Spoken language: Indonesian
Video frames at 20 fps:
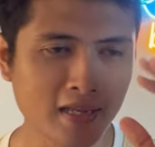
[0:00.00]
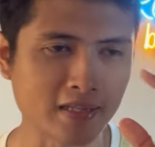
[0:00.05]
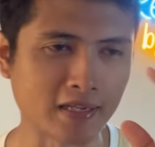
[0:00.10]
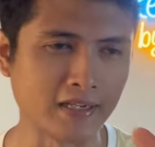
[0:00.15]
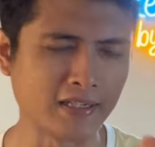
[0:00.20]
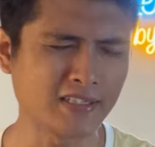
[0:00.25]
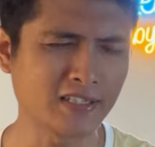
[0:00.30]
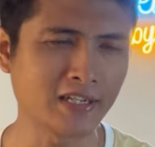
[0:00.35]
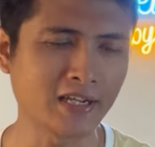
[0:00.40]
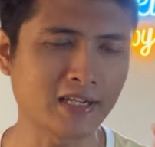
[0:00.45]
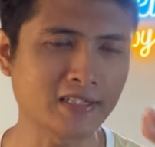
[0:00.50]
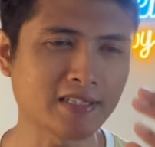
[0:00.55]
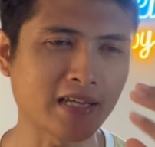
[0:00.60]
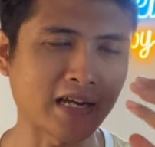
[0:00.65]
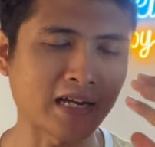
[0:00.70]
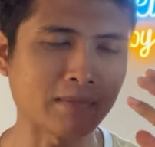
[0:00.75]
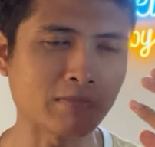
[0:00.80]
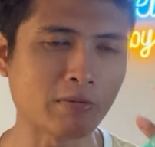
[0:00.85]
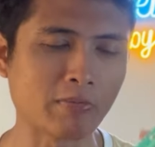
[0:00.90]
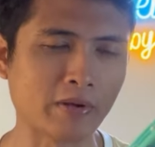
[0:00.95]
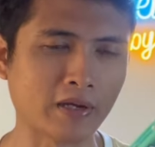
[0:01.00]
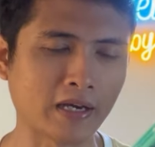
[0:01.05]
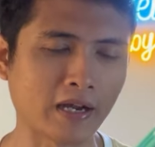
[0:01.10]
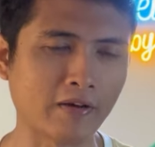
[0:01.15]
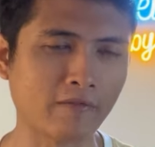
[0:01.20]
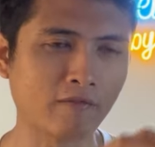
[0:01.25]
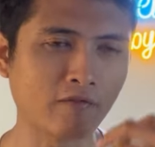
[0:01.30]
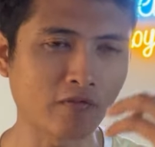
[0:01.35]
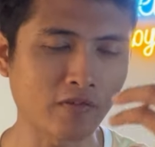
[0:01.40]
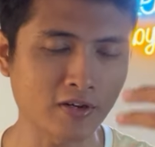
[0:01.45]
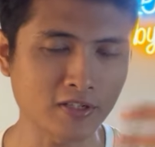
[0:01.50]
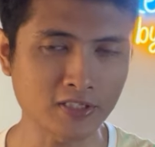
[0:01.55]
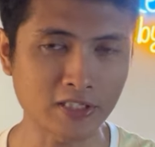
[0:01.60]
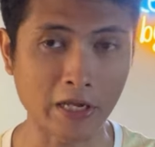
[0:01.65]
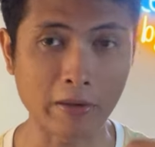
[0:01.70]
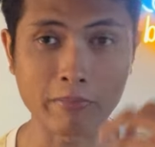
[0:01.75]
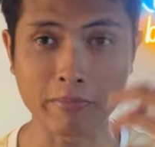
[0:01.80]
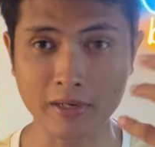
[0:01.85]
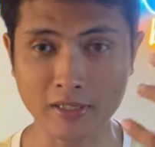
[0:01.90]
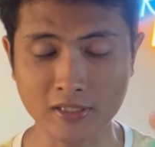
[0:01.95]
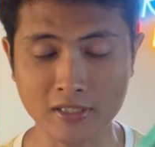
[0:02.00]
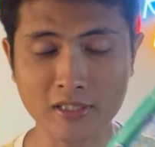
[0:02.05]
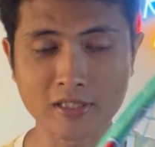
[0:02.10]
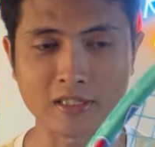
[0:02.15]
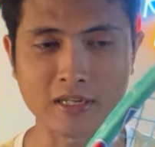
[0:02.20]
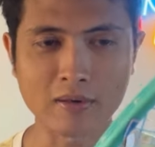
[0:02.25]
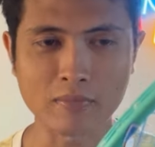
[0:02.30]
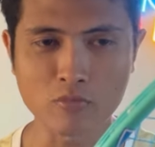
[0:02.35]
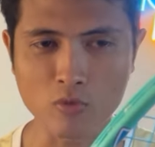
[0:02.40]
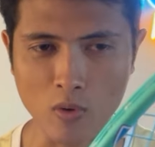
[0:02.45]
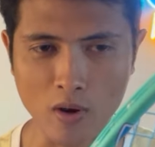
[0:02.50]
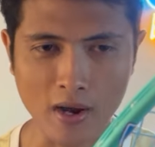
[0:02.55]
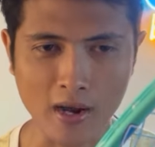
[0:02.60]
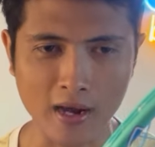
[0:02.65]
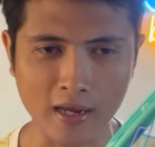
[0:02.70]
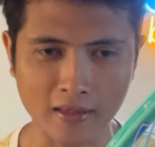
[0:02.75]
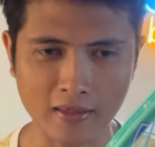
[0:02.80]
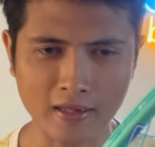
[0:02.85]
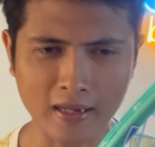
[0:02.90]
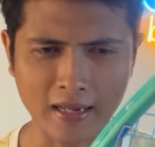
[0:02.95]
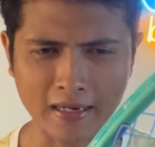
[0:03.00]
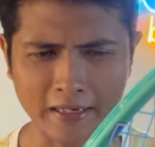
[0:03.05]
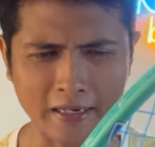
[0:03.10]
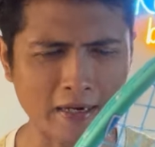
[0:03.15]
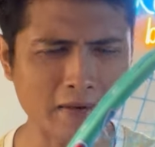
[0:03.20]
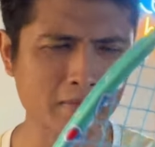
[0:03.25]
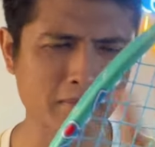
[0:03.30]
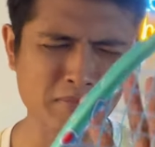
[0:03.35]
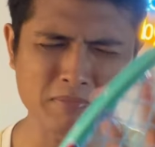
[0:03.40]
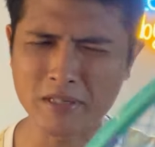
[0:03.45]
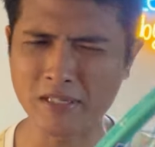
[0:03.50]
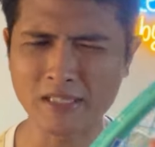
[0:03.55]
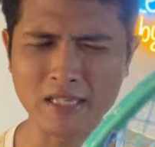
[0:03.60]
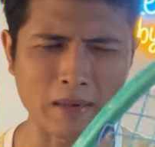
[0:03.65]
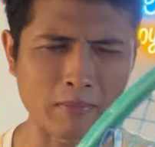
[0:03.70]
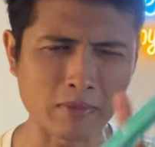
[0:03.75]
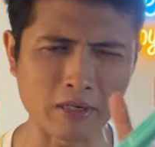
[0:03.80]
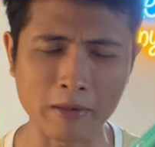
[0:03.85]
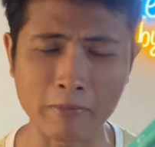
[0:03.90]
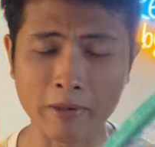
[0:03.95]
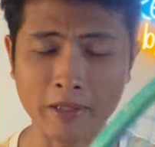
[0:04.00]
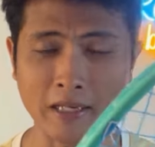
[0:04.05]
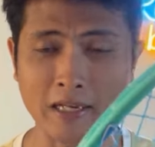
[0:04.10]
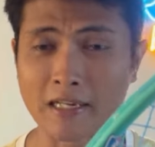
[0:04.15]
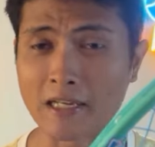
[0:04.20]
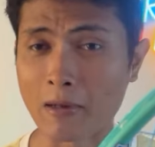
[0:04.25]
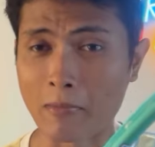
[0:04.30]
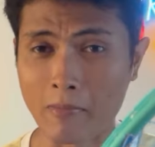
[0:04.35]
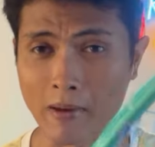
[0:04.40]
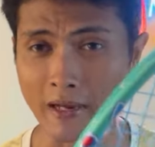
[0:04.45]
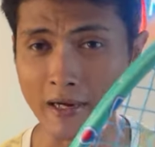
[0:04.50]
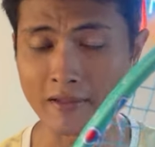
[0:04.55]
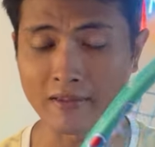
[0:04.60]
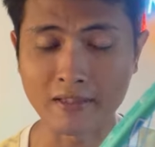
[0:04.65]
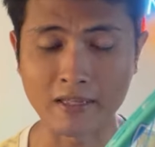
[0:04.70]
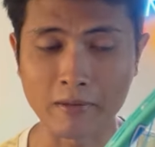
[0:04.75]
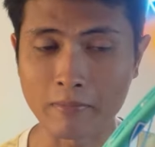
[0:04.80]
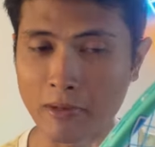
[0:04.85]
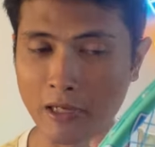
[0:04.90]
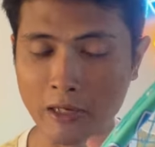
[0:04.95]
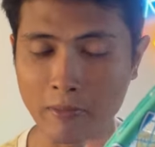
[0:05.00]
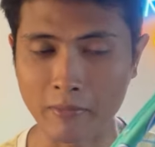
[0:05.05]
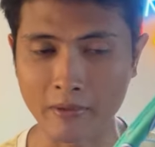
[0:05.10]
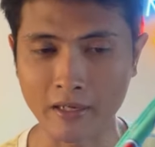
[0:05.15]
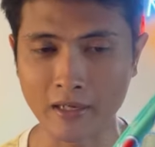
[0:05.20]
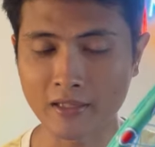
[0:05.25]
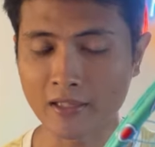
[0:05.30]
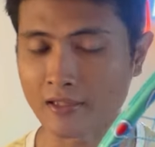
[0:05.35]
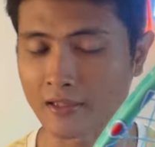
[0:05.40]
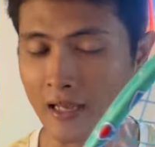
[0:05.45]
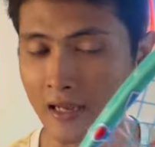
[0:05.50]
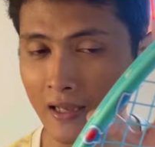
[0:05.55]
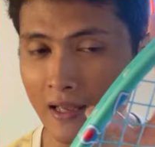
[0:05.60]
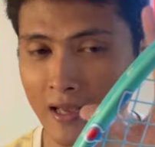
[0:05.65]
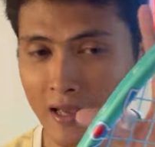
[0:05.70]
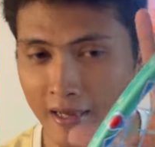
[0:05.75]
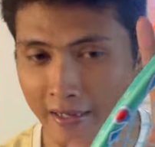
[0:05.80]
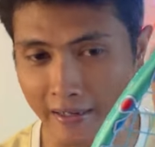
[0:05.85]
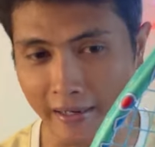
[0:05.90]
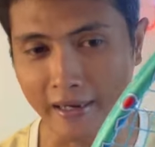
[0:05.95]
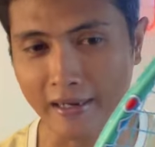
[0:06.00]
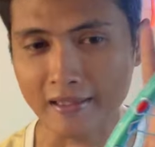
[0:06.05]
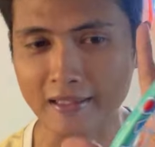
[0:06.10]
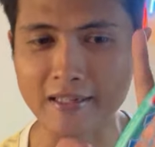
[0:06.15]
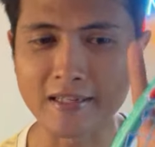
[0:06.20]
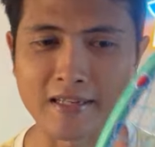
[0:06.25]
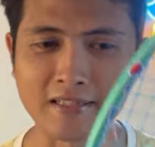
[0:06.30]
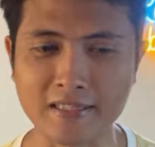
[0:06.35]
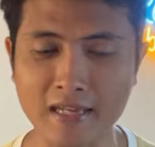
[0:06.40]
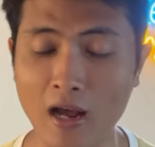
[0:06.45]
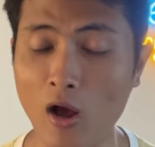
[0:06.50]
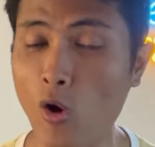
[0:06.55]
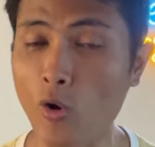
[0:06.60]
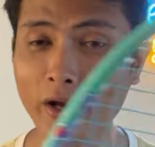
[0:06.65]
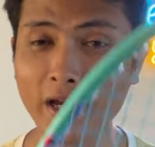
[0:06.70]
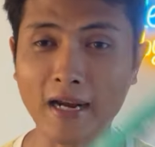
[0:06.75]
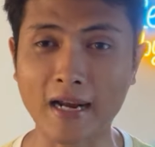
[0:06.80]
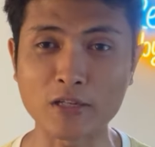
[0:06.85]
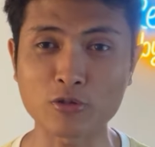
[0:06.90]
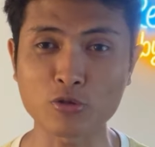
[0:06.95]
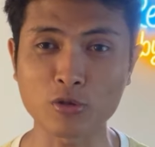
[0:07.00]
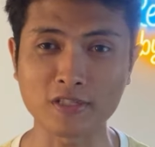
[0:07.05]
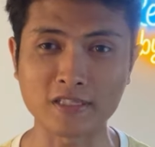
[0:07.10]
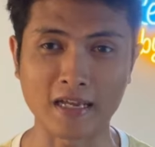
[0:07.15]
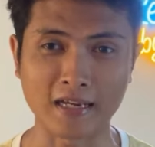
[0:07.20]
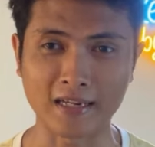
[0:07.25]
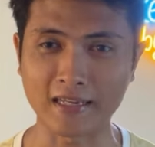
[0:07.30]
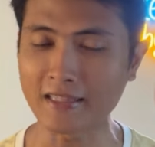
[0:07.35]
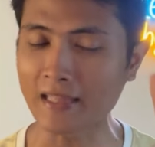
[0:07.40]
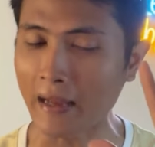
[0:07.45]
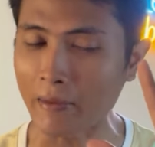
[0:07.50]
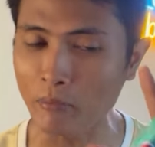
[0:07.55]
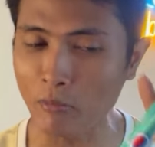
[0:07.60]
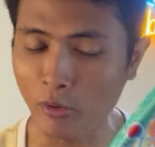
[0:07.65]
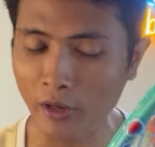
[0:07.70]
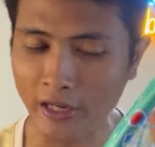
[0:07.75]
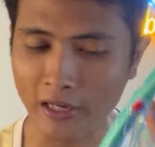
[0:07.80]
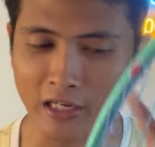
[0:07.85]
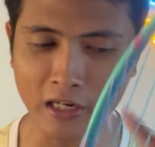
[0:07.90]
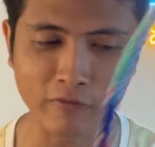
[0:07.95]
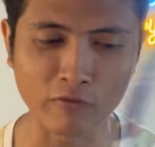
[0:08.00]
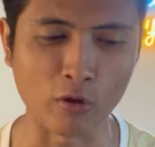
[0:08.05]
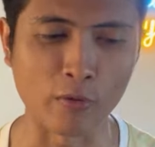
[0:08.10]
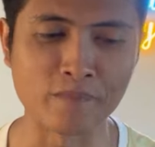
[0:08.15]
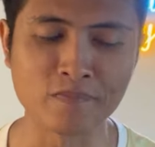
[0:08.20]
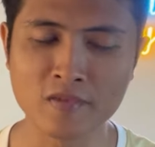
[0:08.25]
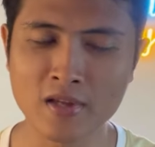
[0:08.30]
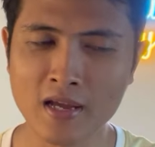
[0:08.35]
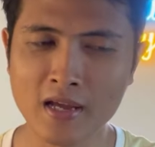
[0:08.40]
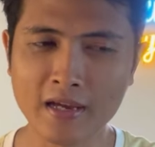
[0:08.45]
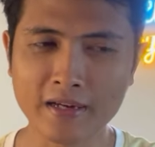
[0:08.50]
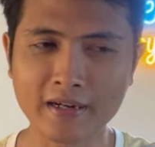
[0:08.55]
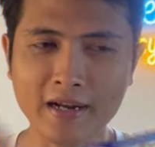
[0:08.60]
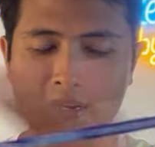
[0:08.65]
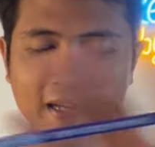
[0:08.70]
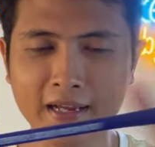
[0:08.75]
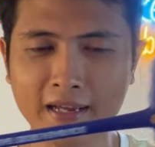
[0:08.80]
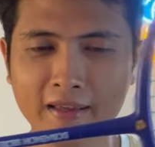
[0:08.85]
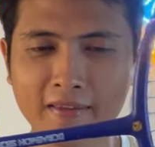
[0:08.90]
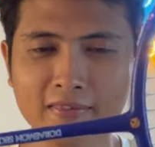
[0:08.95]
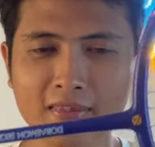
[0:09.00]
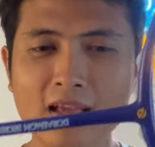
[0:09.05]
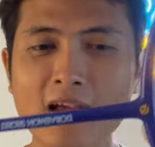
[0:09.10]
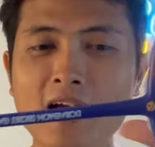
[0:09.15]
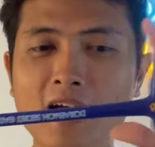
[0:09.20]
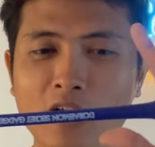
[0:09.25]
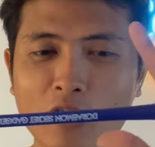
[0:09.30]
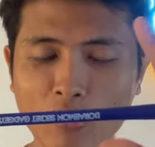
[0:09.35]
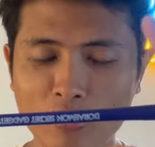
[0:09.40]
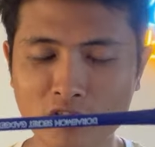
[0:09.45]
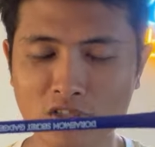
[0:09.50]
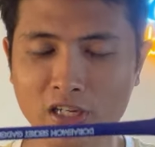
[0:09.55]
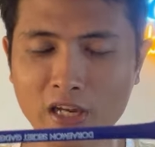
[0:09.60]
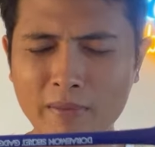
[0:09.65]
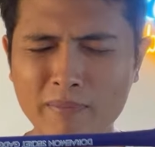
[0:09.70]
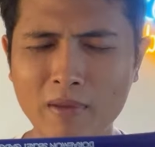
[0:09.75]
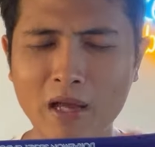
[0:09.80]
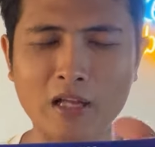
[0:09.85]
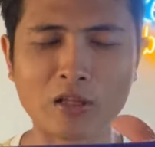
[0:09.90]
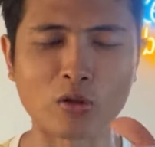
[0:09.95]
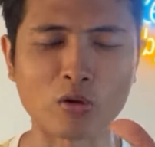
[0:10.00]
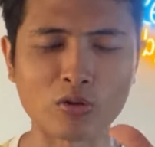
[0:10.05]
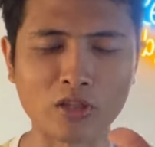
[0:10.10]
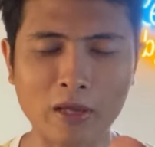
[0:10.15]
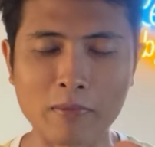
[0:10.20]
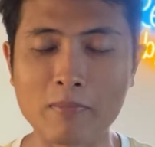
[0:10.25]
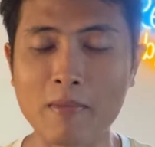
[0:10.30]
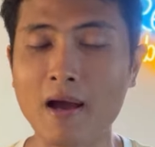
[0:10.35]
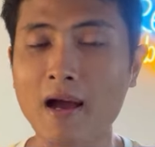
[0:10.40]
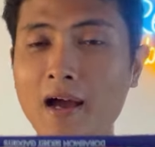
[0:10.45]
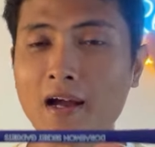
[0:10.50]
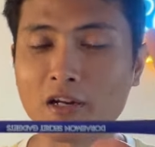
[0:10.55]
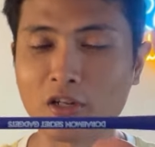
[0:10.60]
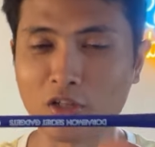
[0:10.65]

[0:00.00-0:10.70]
jadi sedikit saya akan memberikan first impression ya, buat kalian bisa mendapatkan gambaran ya, bagaimana tentang raket ini guys ya. Oke, langsung aja kita mulai nge-review. Raket, konsep, atau tema